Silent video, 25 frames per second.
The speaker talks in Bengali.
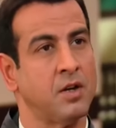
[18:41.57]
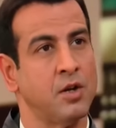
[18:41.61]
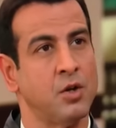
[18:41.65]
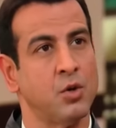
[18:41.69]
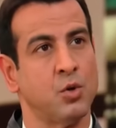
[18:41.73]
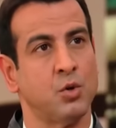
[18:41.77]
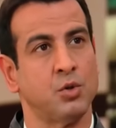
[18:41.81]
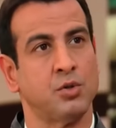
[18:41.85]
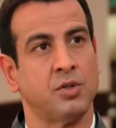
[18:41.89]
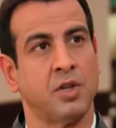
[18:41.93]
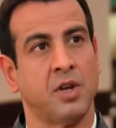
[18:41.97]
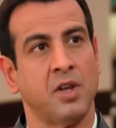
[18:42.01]

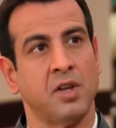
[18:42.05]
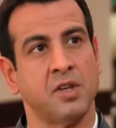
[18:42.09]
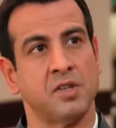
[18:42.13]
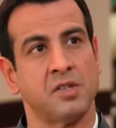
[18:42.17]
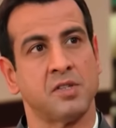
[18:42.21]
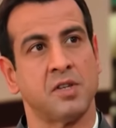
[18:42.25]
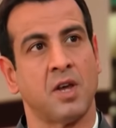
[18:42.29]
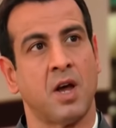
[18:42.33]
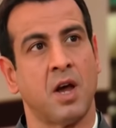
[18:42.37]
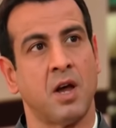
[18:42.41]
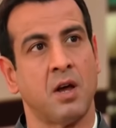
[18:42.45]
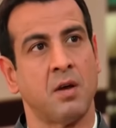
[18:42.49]
অগ্নিহোত্রী
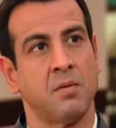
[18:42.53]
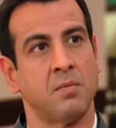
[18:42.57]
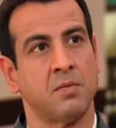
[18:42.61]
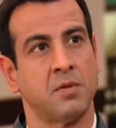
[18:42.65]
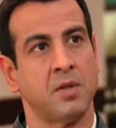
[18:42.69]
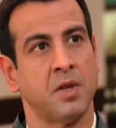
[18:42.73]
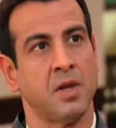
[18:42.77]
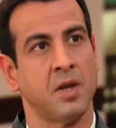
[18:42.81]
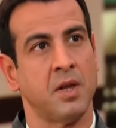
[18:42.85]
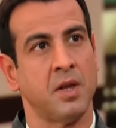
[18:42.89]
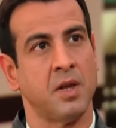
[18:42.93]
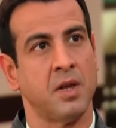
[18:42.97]
সাহেব
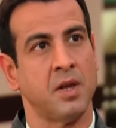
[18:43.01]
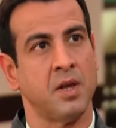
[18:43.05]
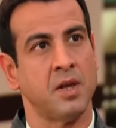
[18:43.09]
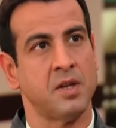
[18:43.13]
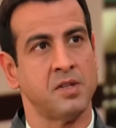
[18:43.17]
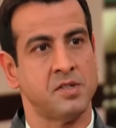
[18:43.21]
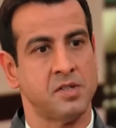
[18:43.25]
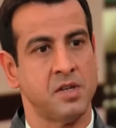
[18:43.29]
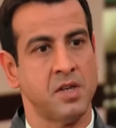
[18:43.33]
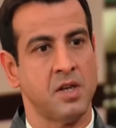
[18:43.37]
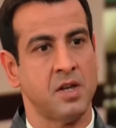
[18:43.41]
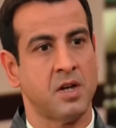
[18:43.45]
ছিলেন
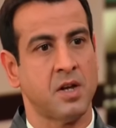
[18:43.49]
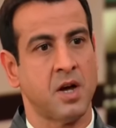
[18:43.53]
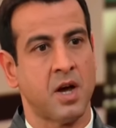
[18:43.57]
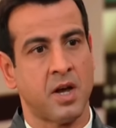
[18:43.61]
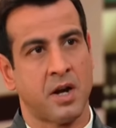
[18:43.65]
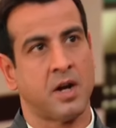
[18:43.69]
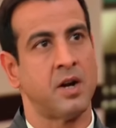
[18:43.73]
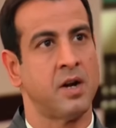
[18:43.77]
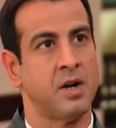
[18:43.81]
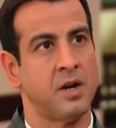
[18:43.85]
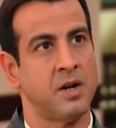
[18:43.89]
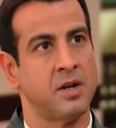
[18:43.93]
আর সেই
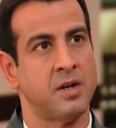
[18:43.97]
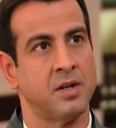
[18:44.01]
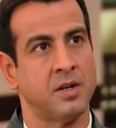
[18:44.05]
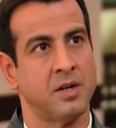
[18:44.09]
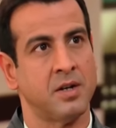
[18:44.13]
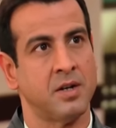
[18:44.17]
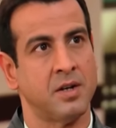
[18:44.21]
কারণেই